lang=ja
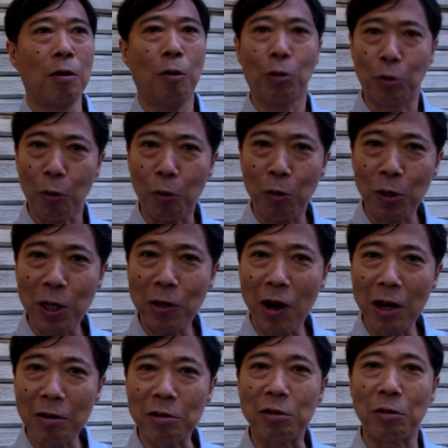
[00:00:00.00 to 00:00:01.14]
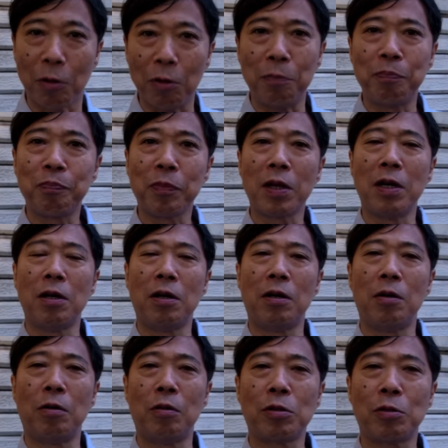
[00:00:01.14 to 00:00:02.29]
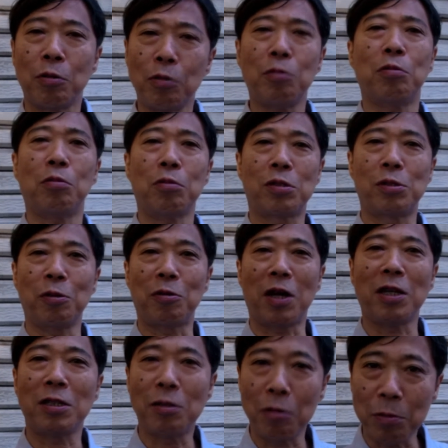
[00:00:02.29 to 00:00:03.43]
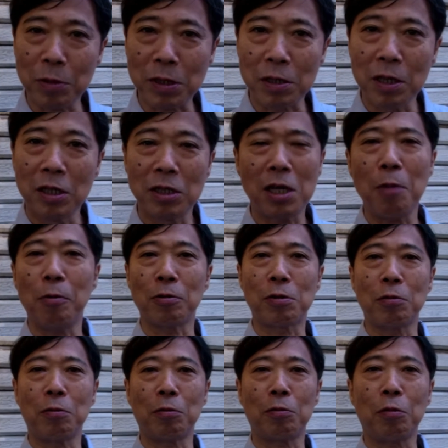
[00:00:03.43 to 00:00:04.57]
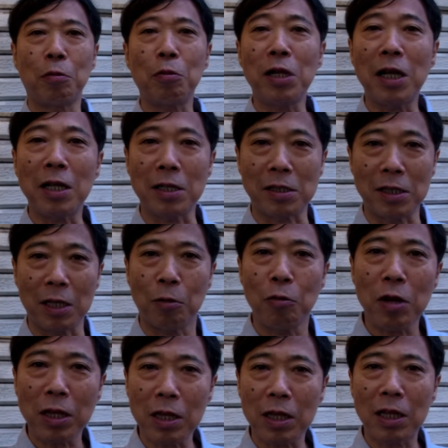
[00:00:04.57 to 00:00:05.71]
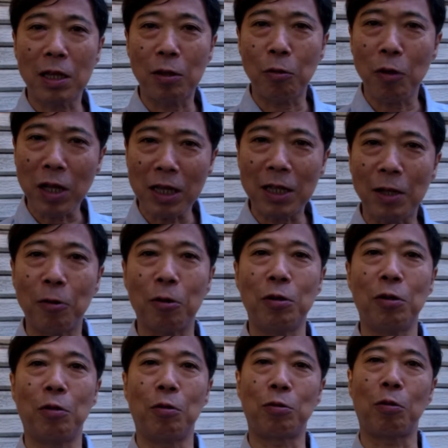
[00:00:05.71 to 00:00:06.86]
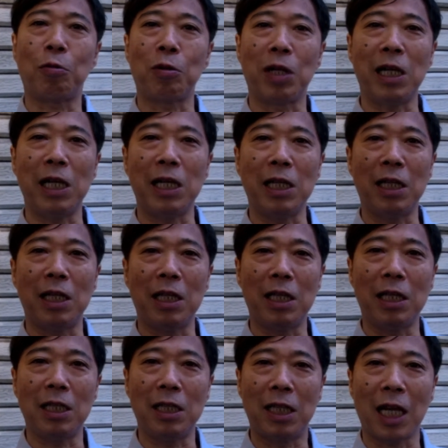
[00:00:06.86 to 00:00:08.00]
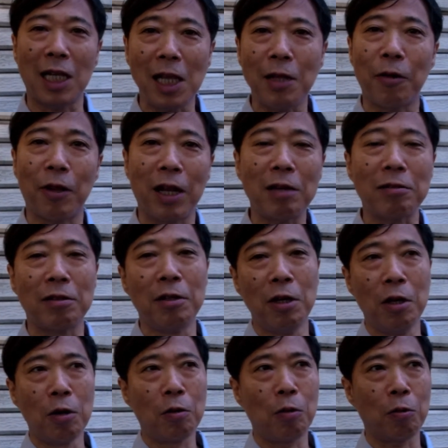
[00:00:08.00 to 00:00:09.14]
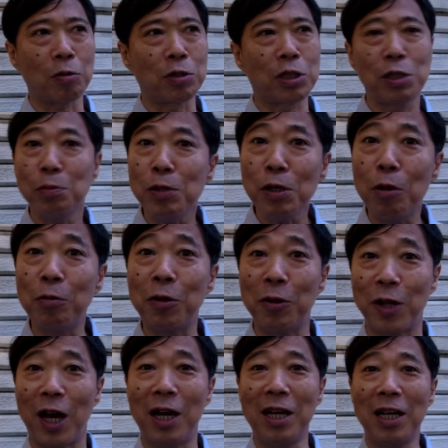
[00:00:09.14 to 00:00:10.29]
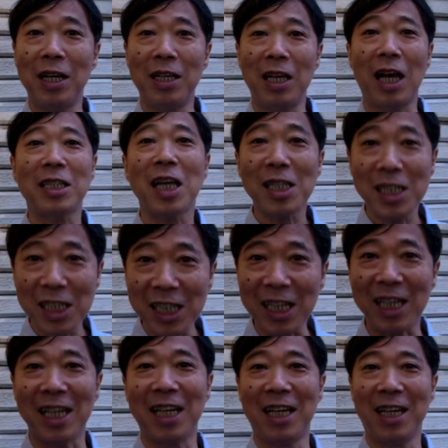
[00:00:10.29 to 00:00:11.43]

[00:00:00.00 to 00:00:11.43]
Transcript: 男気のある人それを強く感じておりますしかもその男気がですね尖った男気だけではなくこう包み込むような優しい